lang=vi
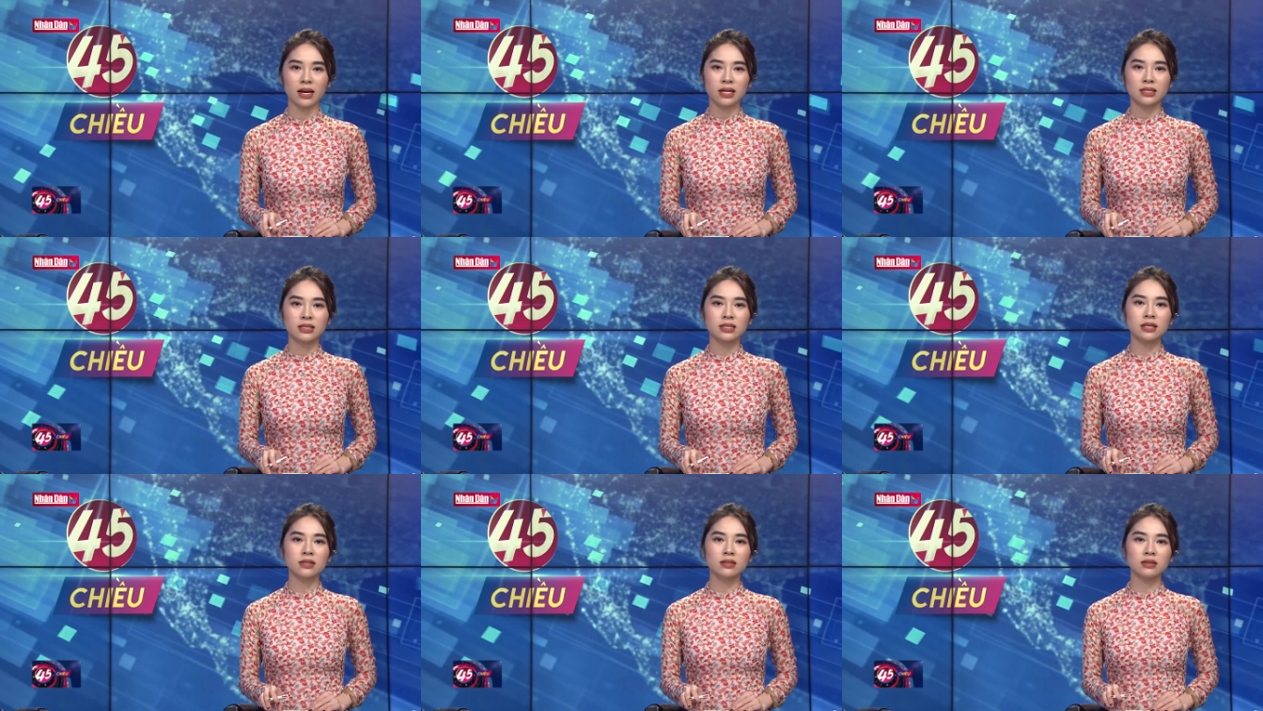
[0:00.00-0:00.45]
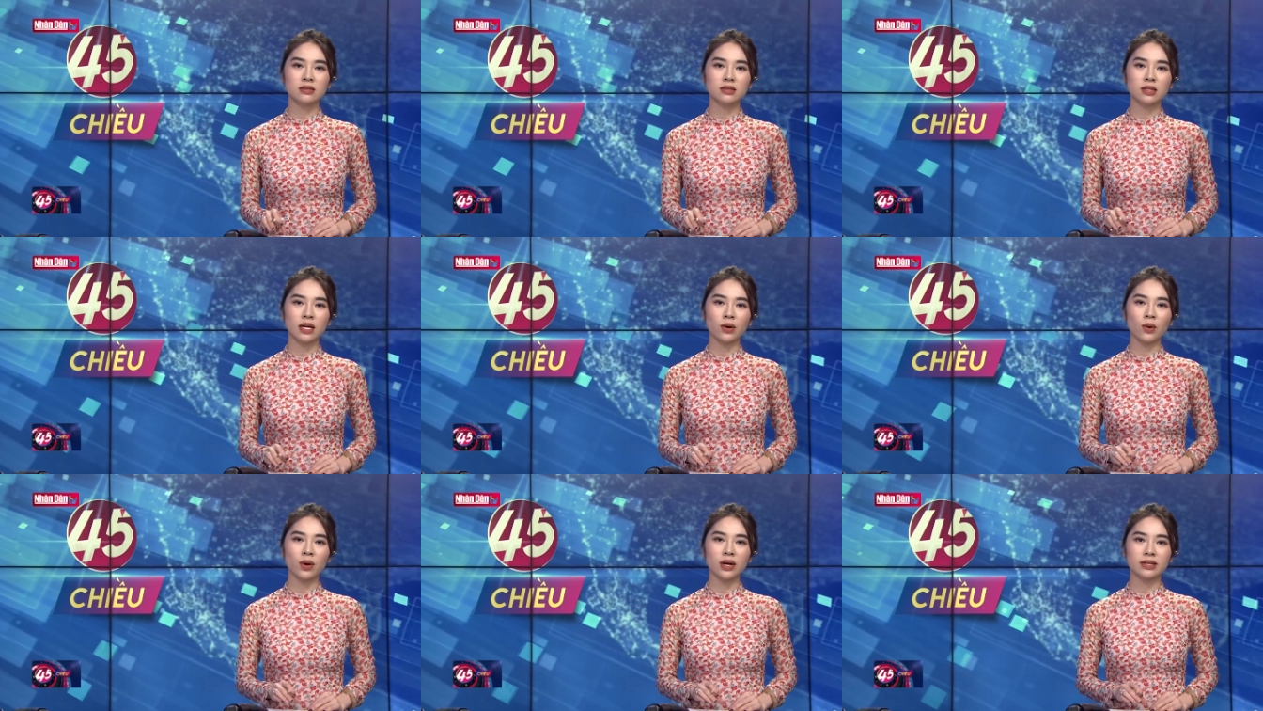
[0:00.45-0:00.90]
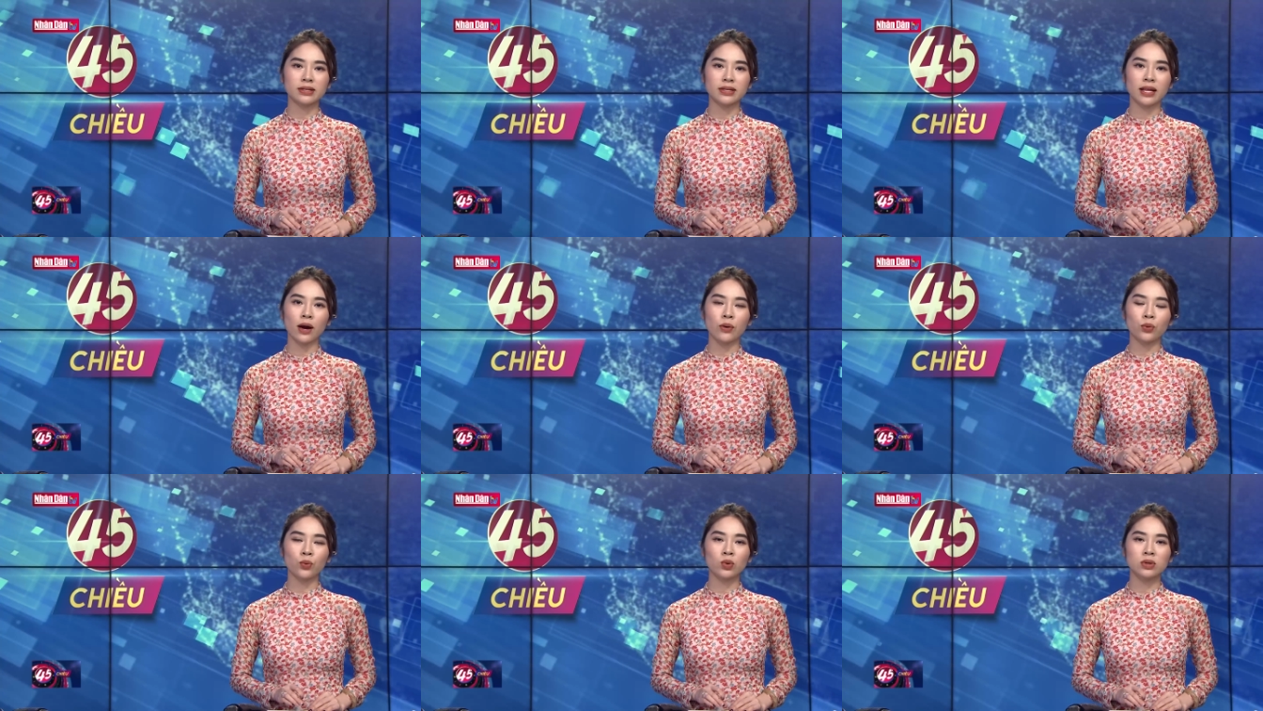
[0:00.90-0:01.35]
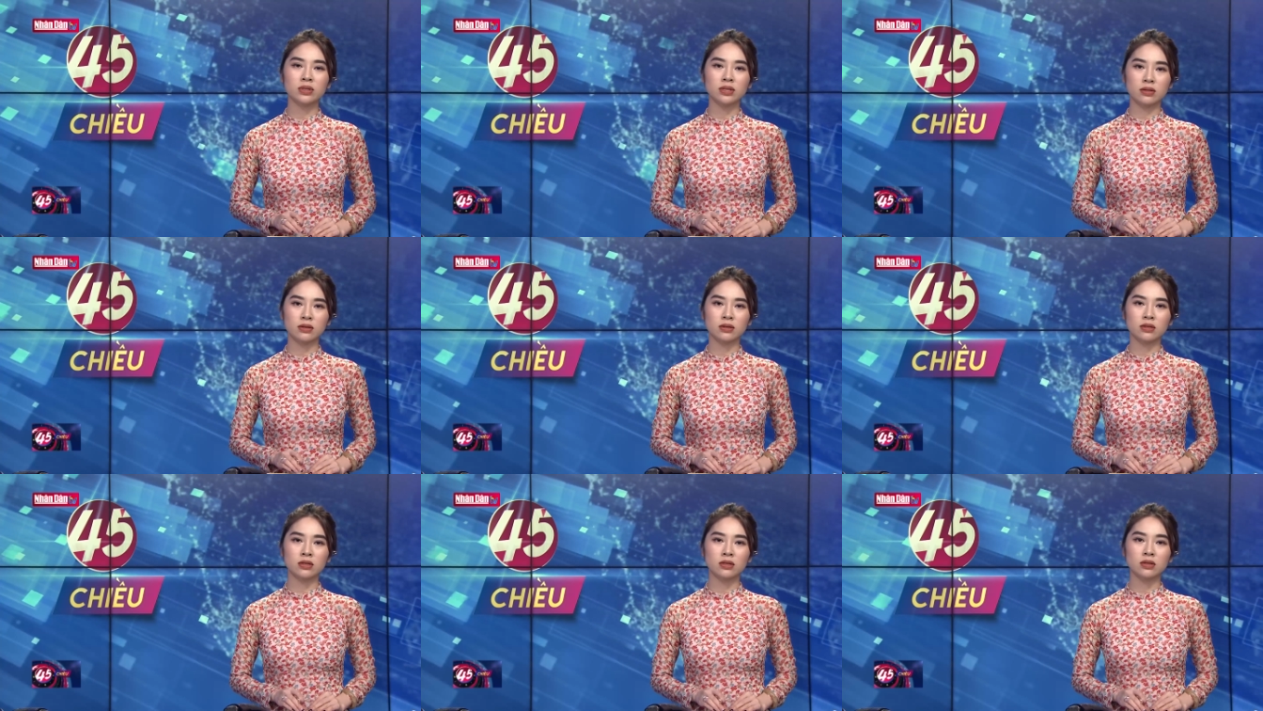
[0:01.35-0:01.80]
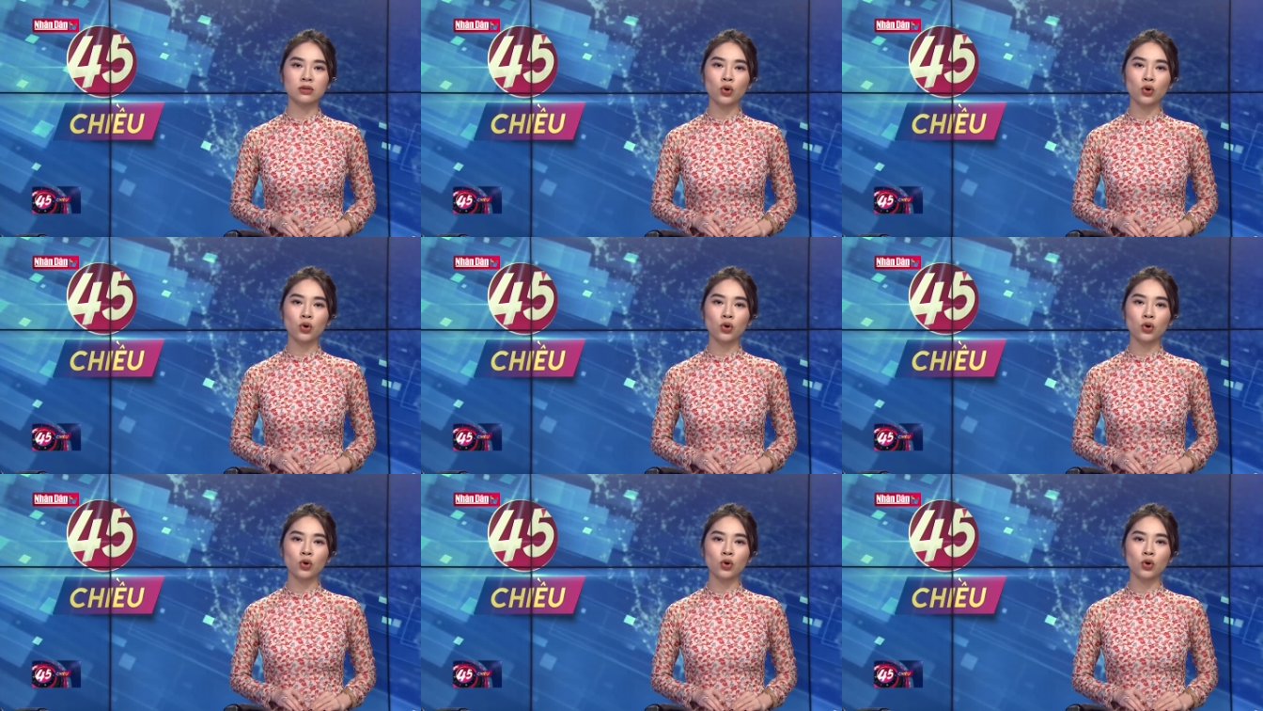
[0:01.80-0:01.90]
xây dựng kế hoạch tạo nguồn dự trữ